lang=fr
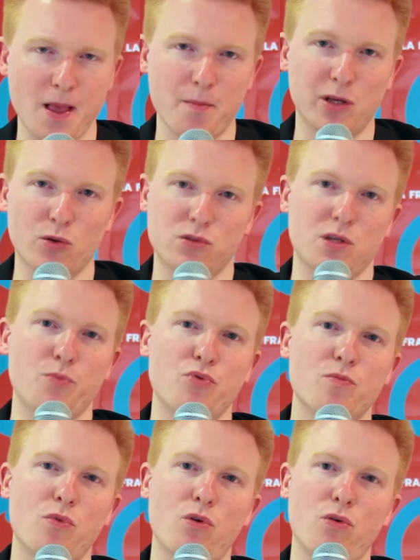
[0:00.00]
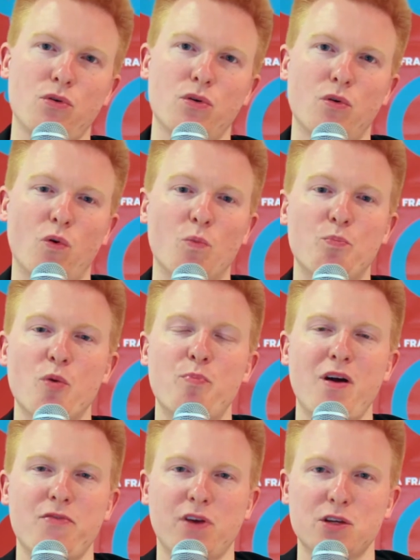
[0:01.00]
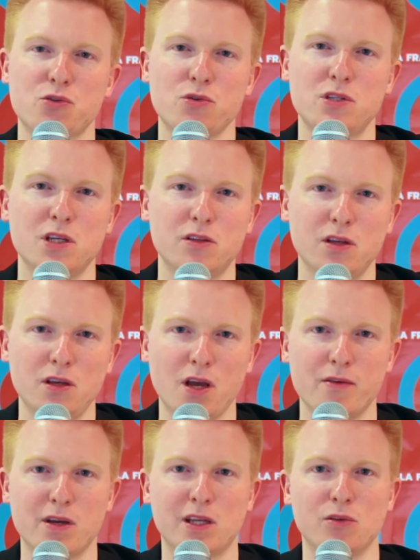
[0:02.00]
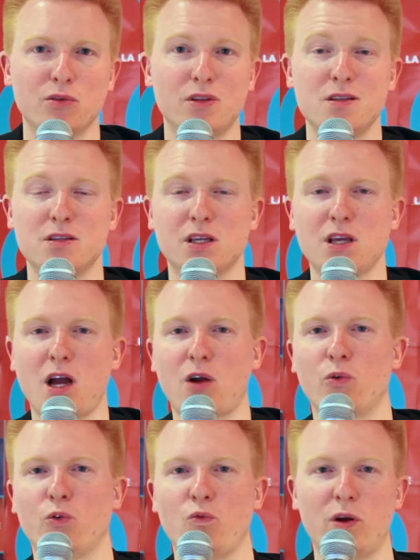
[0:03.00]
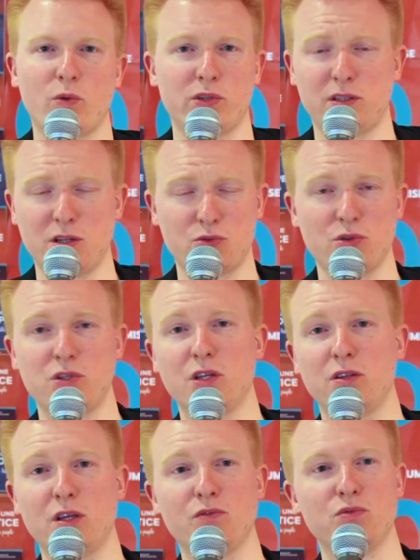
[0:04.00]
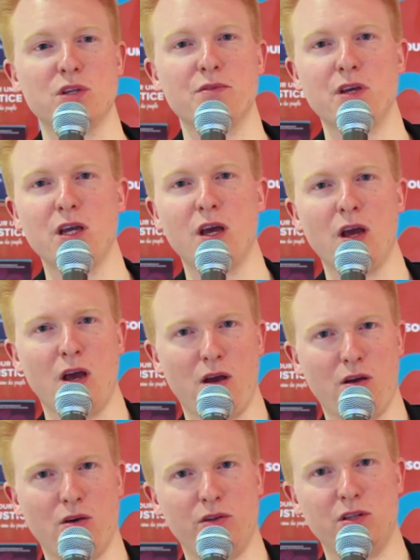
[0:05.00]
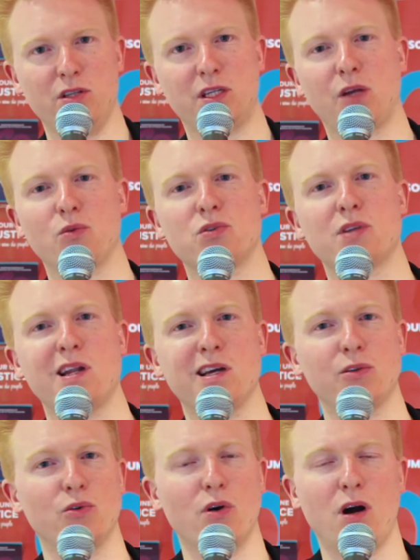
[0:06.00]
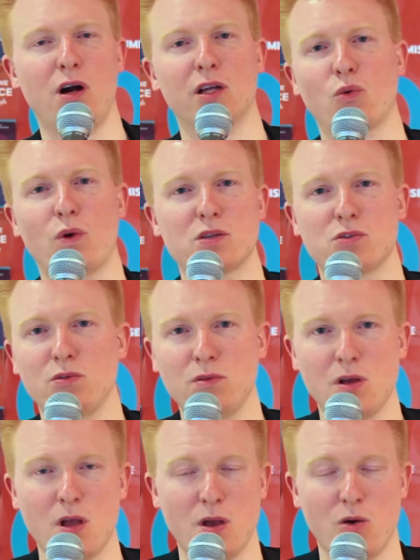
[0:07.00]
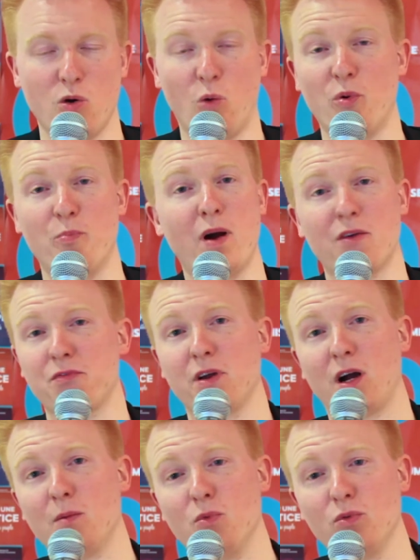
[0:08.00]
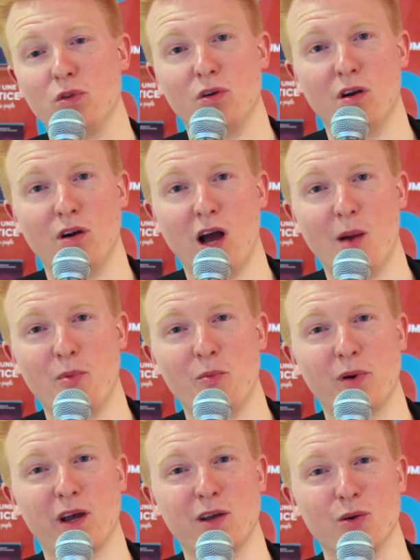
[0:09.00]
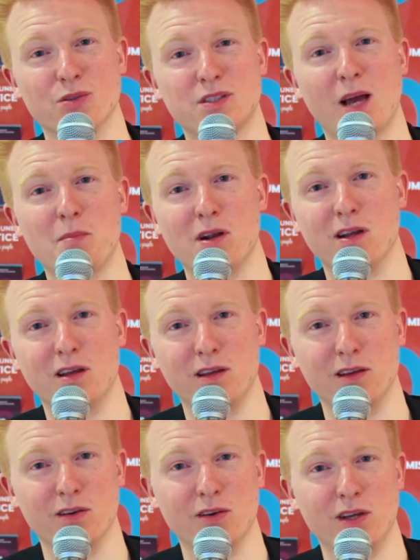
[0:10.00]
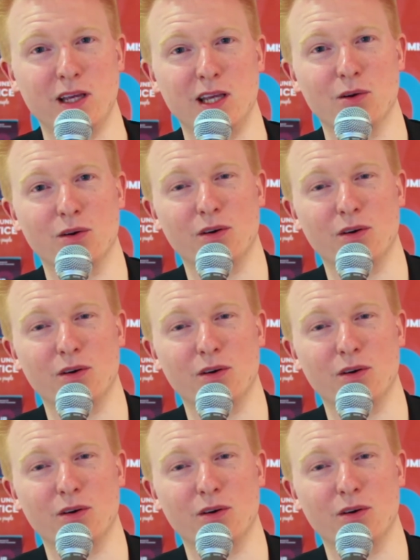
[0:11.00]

mais que simplement euh, on ne peut pas faire société avec de tels écarts. Quand on voit que dans certaines sociétés vous avez euh, des écarts de salaire de 1 à 300, on ne peut pas faire un monde à peu près stable et,